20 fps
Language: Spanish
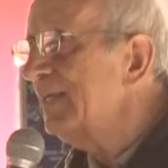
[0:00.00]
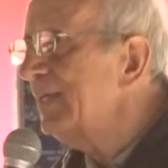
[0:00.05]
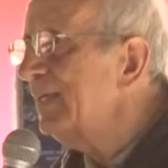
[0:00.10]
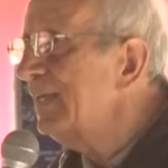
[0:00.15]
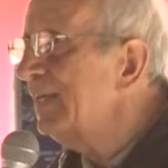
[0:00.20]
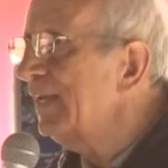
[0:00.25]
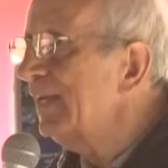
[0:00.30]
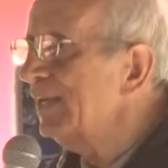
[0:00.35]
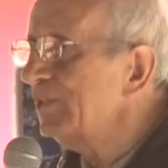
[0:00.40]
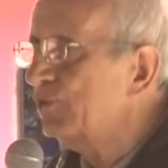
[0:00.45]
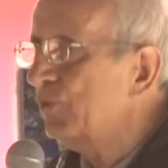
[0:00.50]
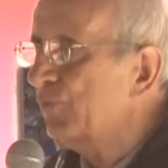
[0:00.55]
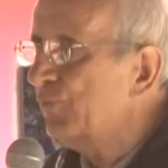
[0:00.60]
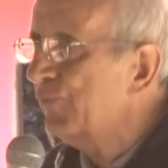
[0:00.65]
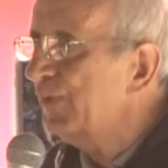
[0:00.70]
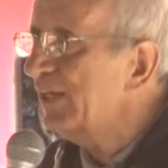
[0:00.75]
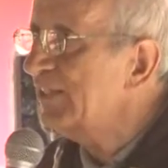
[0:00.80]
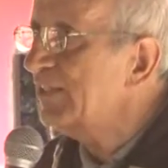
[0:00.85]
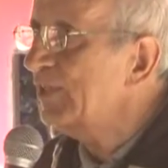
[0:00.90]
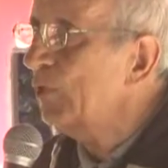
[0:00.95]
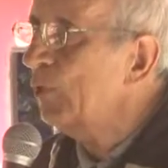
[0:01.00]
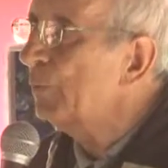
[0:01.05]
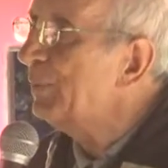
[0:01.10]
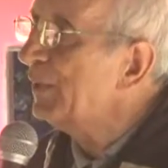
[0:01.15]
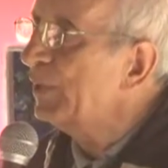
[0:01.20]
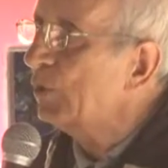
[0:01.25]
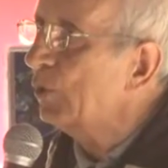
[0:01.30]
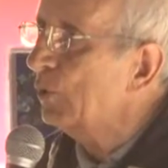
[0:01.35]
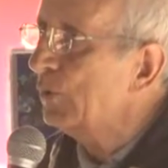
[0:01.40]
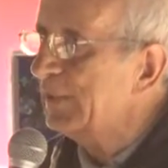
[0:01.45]
y les ofrece lo
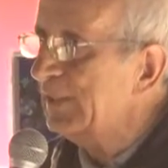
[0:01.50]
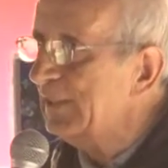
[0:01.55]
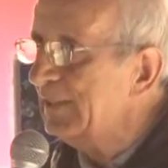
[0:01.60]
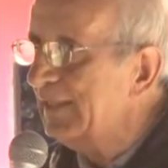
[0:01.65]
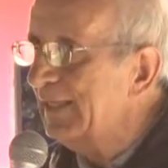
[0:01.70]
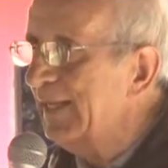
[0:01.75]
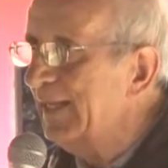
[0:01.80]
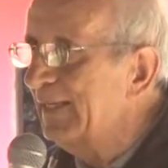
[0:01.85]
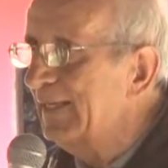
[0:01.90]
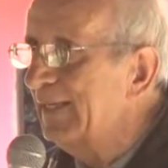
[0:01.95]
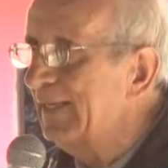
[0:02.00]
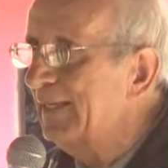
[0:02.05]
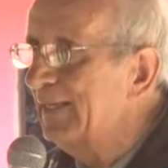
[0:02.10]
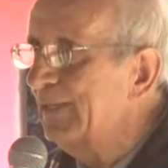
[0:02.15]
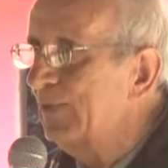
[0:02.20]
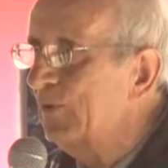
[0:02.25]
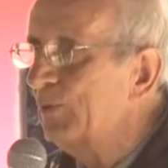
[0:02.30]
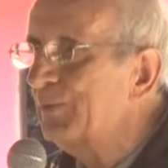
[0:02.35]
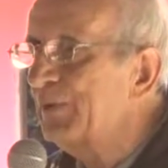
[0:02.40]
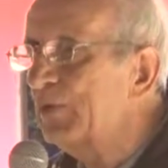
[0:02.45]
mejor que tiene, lo